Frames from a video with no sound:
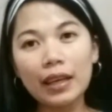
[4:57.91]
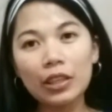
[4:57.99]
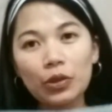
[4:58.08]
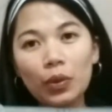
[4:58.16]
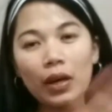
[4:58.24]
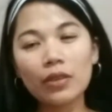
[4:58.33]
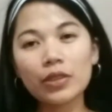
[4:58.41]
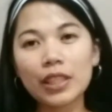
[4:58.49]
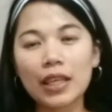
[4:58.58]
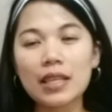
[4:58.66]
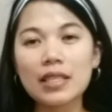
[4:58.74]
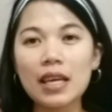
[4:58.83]
kinuha ko
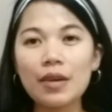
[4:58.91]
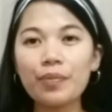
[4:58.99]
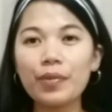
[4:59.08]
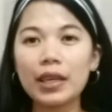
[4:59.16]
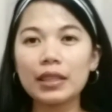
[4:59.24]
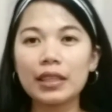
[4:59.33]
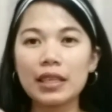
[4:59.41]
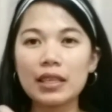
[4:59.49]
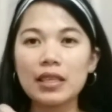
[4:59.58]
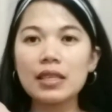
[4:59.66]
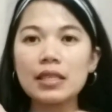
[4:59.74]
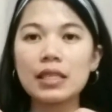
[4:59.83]
siya kasi ang brand niya
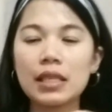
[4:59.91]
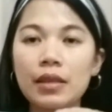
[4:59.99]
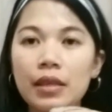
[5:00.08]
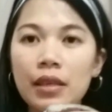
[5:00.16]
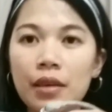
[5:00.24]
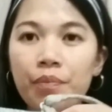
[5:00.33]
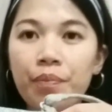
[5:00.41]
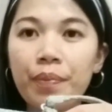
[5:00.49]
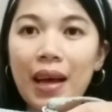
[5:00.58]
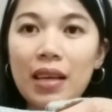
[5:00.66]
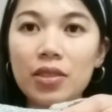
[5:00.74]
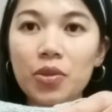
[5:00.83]
is
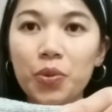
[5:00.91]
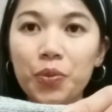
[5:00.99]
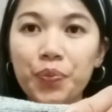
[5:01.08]
Paso.